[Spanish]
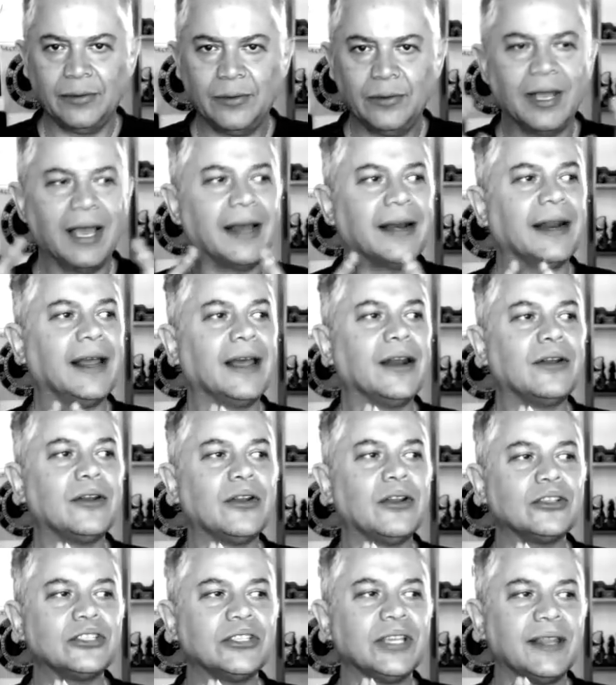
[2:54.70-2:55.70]
Un guerrero
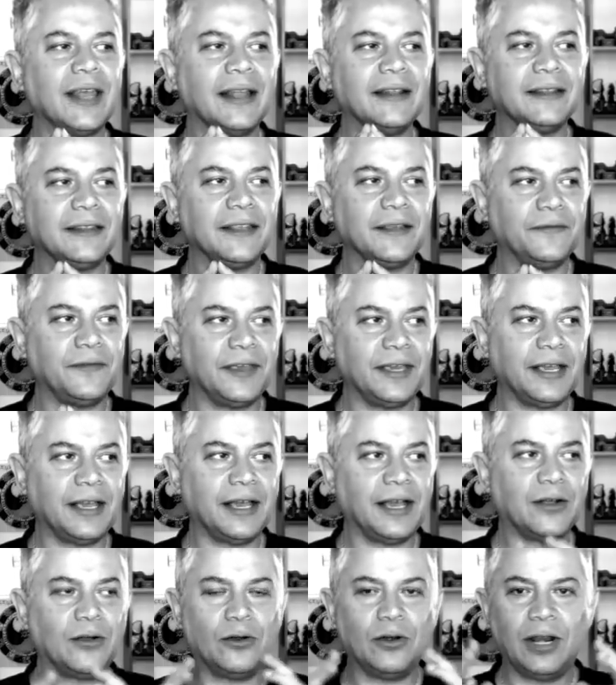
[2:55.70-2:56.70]
no se
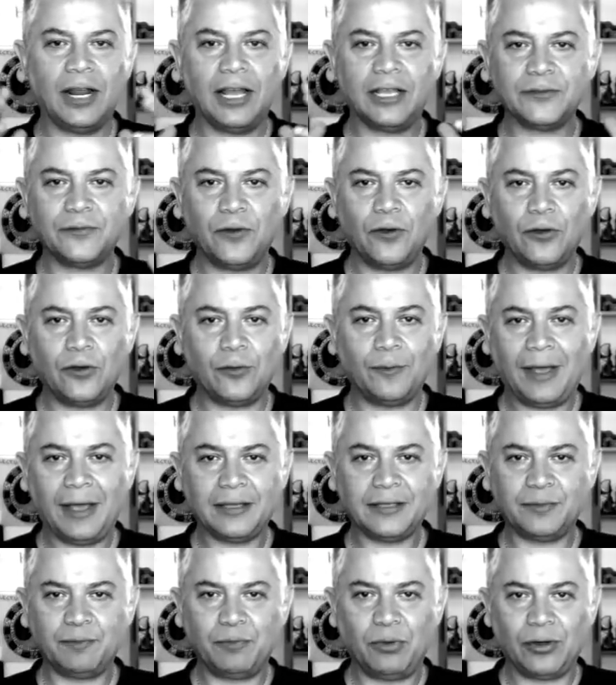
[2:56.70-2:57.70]
identifica con las
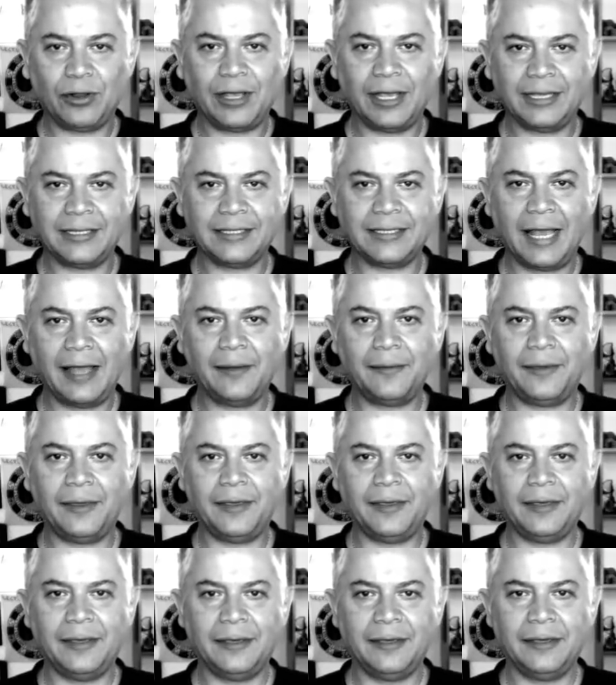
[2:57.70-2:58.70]
formas porque
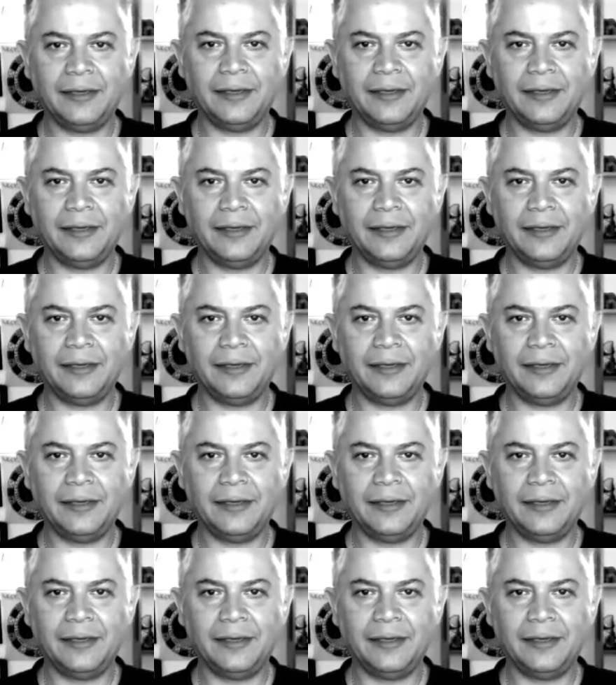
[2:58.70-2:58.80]
sabe